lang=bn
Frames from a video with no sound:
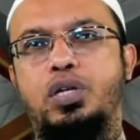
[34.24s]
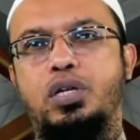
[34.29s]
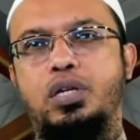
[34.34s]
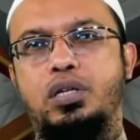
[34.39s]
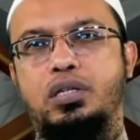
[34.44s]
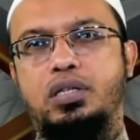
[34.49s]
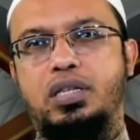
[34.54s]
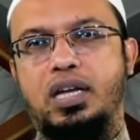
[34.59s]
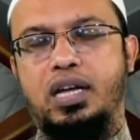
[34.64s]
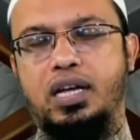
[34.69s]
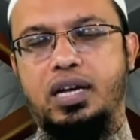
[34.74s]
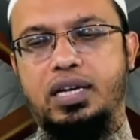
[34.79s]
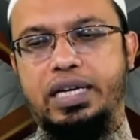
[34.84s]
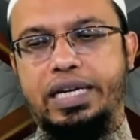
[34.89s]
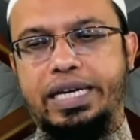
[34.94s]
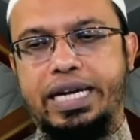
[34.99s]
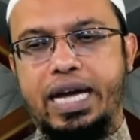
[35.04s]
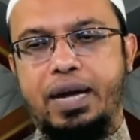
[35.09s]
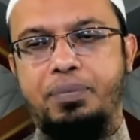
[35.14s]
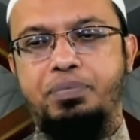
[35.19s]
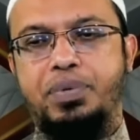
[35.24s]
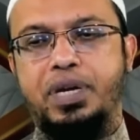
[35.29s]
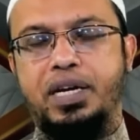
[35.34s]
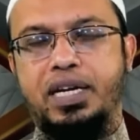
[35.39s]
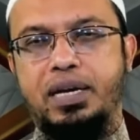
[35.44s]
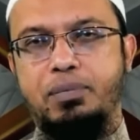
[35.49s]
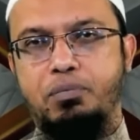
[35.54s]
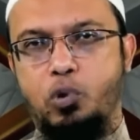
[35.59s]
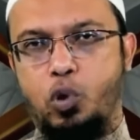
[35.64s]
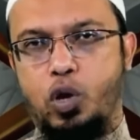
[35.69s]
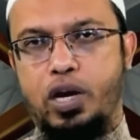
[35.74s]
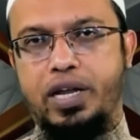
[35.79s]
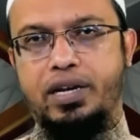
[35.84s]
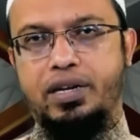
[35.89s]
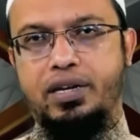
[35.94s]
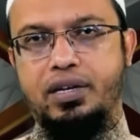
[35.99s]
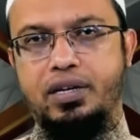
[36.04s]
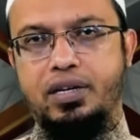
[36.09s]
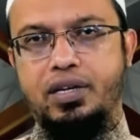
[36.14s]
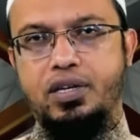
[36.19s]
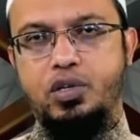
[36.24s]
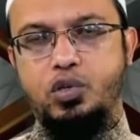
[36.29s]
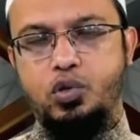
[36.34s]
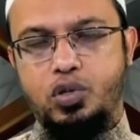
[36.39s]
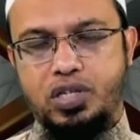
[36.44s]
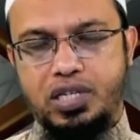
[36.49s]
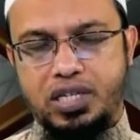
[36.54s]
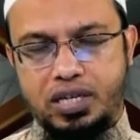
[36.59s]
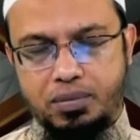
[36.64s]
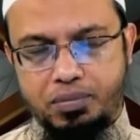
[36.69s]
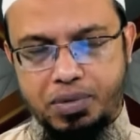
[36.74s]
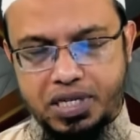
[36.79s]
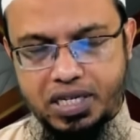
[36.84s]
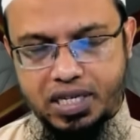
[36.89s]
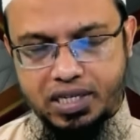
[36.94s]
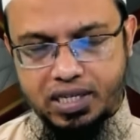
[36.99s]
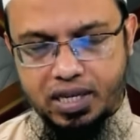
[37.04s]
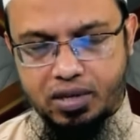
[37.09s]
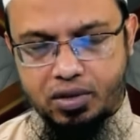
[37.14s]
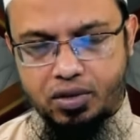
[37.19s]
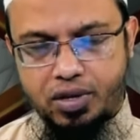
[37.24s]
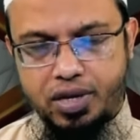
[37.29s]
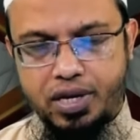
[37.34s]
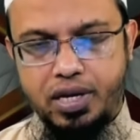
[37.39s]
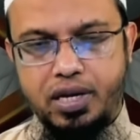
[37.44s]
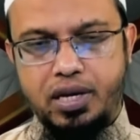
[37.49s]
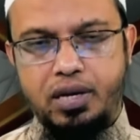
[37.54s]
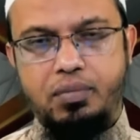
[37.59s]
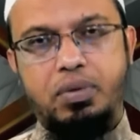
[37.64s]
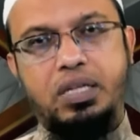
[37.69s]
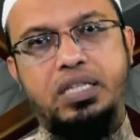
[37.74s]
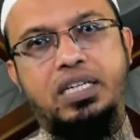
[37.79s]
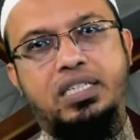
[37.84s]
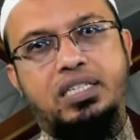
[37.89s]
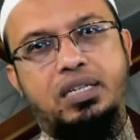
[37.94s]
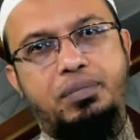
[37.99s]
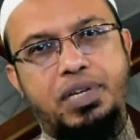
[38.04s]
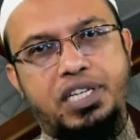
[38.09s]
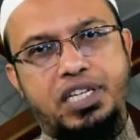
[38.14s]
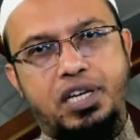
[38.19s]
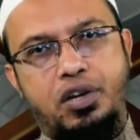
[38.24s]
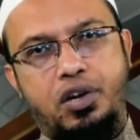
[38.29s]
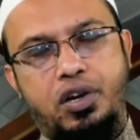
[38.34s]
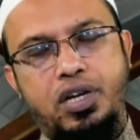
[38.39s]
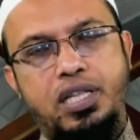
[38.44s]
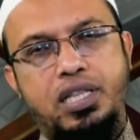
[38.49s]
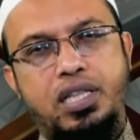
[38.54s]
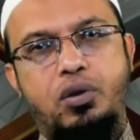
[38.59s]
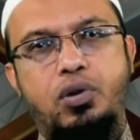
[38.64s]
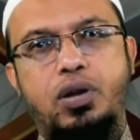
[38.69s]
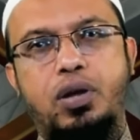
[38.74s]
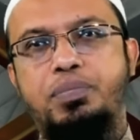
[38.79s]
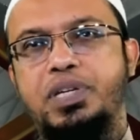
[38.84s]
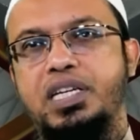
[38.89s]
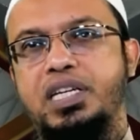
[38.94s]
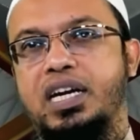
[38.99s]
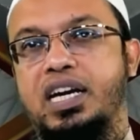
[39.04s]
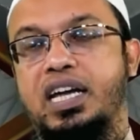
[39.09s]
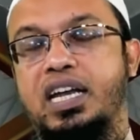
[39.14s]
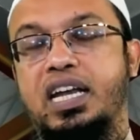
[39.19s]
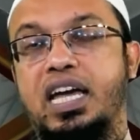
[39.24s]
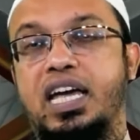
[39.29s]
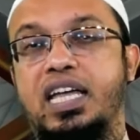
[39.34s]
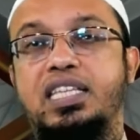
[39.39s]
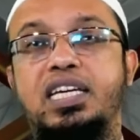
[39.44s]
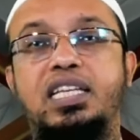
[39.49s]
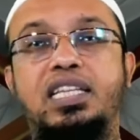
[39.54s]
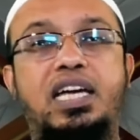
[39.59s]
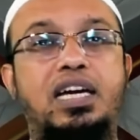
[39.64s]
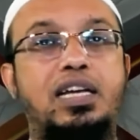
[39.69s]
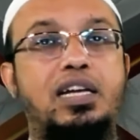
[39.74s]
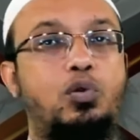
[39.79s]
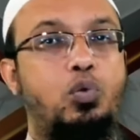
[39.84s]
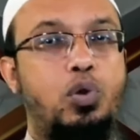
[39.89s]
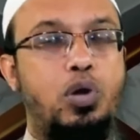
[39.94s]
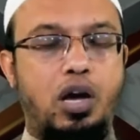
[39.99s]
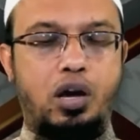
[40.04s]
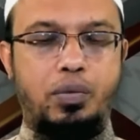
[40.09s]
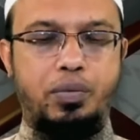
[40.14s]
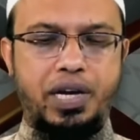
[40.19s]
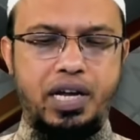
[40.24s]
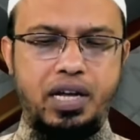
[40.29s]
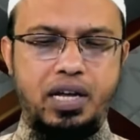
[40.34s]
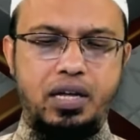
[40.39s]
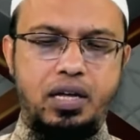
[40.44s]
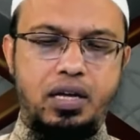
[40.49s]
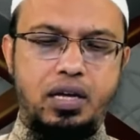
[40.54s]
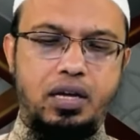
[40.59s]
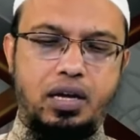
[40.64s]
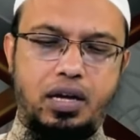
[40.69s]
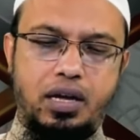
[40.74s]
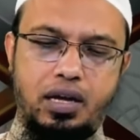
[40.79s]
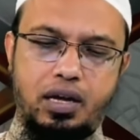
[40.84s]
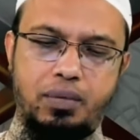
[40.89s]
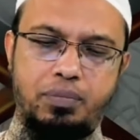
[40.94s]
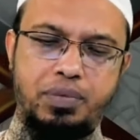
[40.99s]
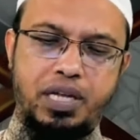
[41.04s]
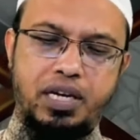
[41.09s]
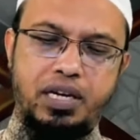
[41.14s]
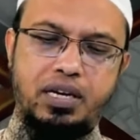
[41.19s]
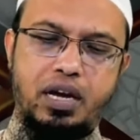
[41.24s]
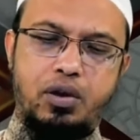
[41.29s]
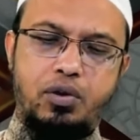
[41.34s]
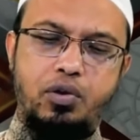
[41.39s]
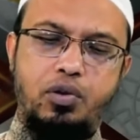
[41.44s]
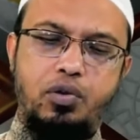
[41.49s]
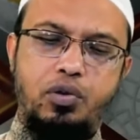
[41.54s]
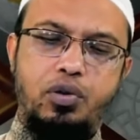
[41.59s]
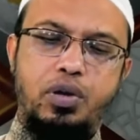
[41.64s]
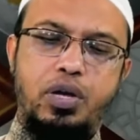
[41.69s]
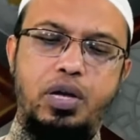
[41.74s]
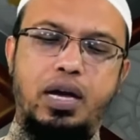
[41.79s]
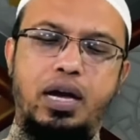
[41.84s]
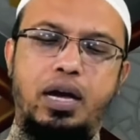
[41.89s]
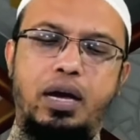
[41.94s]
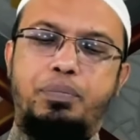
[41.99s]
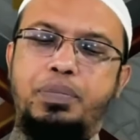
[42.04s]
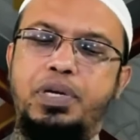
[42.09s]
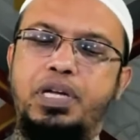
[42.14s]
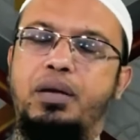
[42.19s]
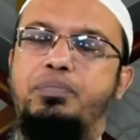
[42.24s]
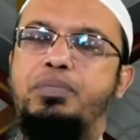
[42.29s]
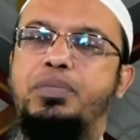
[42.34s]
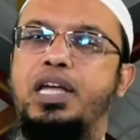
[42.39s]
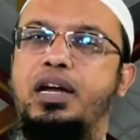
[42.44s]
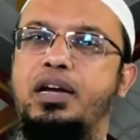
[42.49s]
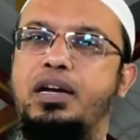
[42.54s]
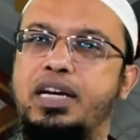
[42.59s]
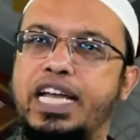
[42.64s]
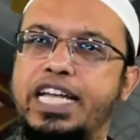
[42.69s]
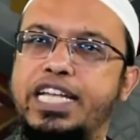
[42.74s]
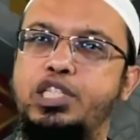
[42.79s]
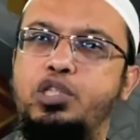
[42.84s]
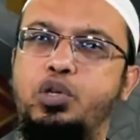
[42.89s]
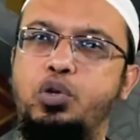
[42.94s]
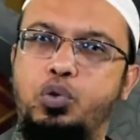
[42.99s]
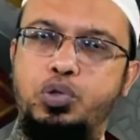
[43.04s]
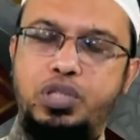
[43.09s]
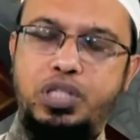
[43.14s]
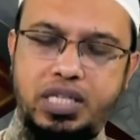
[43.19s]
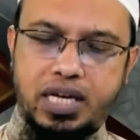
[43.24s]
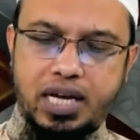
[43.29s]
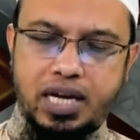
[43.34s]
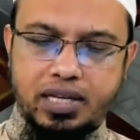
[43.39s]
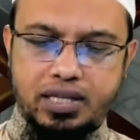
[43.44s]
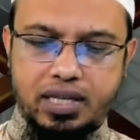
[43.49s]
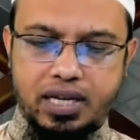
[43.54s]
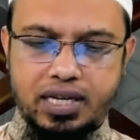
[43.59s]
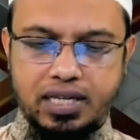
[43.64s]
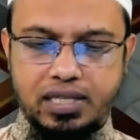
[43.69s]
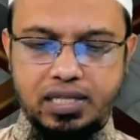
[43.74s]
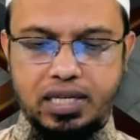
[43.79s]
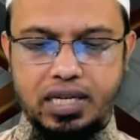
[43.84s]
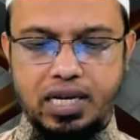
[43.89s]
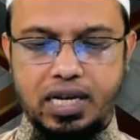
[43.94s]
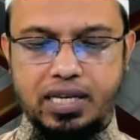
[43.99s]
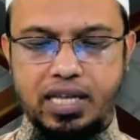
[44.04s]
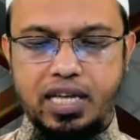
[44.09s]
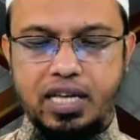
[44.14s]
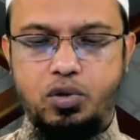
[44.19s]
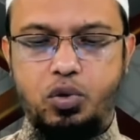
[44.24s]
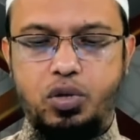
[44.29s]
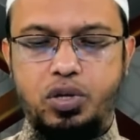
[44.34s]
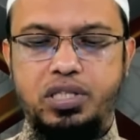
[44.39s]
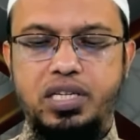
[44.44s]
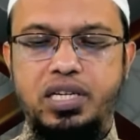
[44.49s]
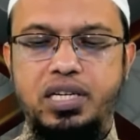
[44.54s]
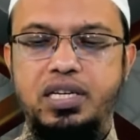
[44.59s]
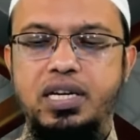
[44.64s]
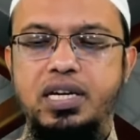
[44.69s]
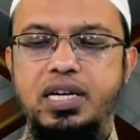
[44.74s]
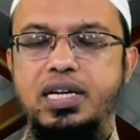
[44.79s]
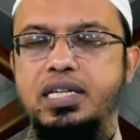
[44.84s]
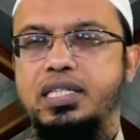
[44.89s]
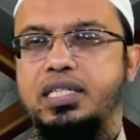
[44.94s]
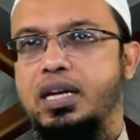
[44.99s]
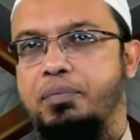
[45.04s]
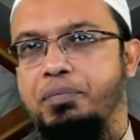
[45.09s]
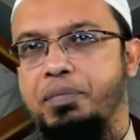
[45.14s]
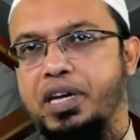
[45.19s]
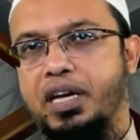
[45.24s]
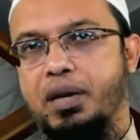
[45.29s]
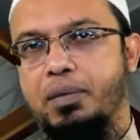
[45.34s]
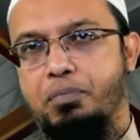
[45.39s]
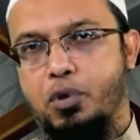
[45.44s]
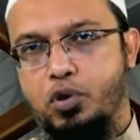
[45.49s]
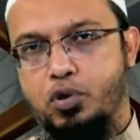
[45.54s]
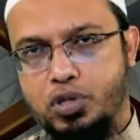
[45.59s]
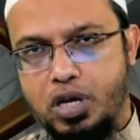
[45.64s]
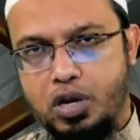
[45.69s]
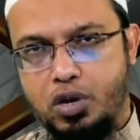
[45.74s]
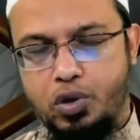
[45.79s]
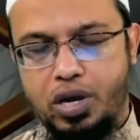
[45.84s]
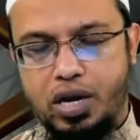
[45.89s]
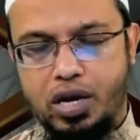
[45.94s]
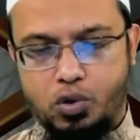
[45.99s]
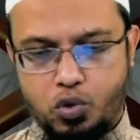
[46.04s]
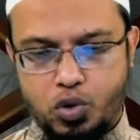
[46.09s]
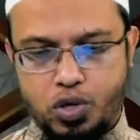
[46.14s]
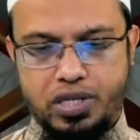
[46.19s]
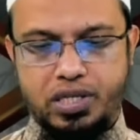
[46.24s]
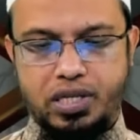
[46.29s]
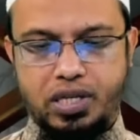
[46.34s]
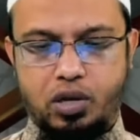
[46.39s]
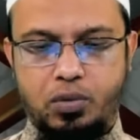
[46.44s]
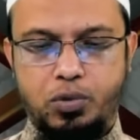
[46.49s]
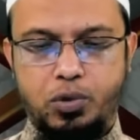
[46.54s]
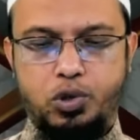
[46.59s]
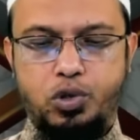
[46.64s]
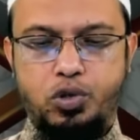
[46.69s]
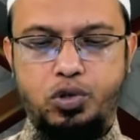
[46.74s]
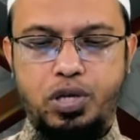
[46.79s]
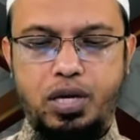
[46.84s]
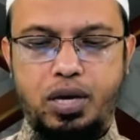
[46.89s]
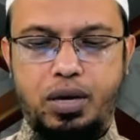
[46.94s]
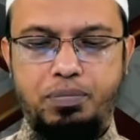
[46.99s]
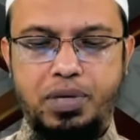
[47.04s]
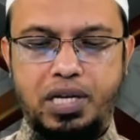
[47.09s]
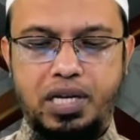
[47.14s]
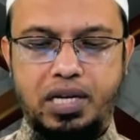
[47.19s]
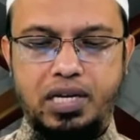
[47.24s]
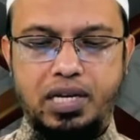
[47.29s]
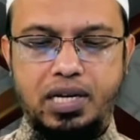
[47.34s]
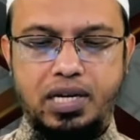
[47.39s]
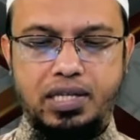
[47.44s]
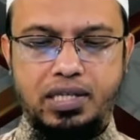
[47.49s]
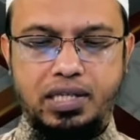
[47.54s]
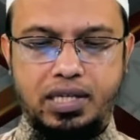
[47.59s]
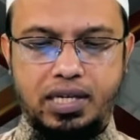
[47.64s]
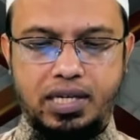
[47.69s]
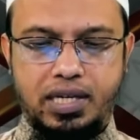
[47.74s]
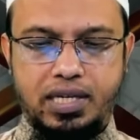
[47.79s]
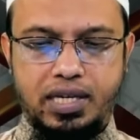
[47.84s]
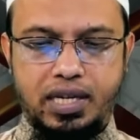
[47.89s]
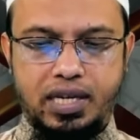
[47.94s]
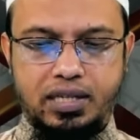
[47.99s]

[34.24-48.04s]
তার গ্যাপটা কি মূল্যের যদি সেটা বিশ হাজার হয় বা তার চেয়ে বেশি হয় তাহলে আপনি টাকা না দিয়ে থাকলে গুণা হবে না আপনার কারণ হলো আপনি আপনার ন্যায্য অধিকার তার কাছ থেকে আদায় করেছেন সে আপনাকে প্রতারণা করেছে অবশ্যই আপনি সেটা কেটে রাখতে